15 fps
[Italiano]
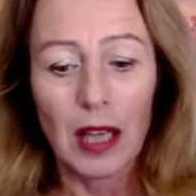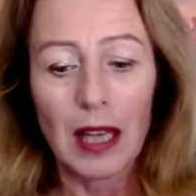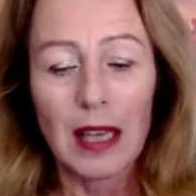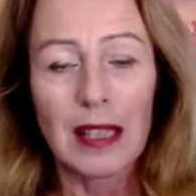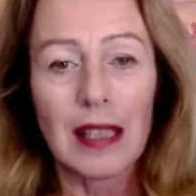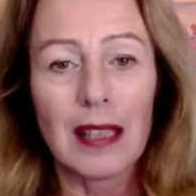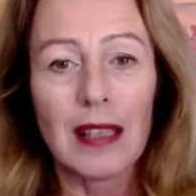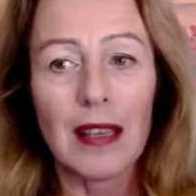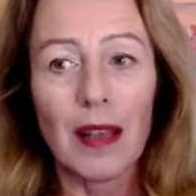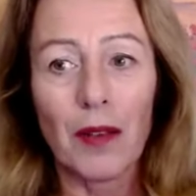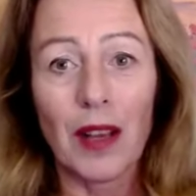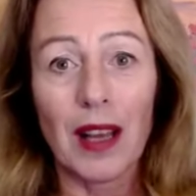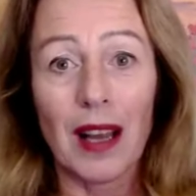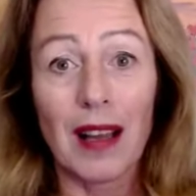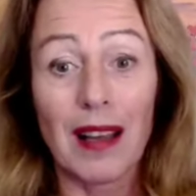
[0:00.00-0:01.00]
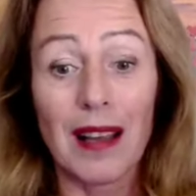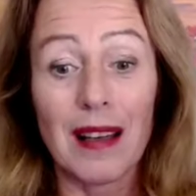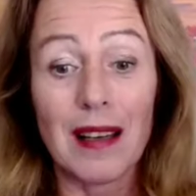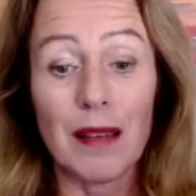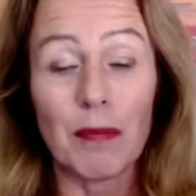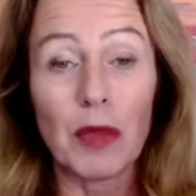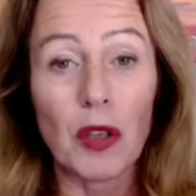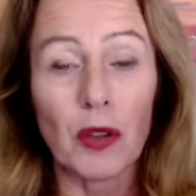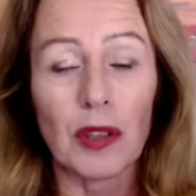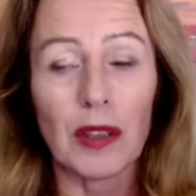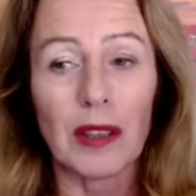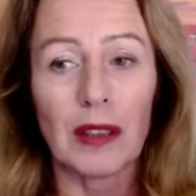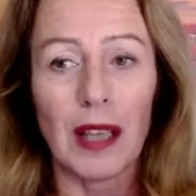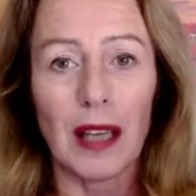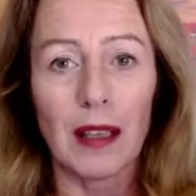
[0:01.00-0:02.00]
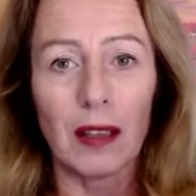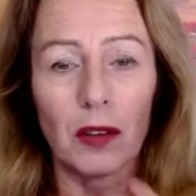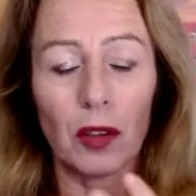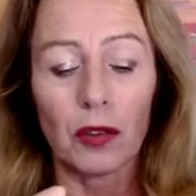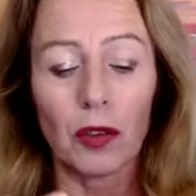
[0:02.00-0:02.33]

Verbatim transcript: significa che il mio interno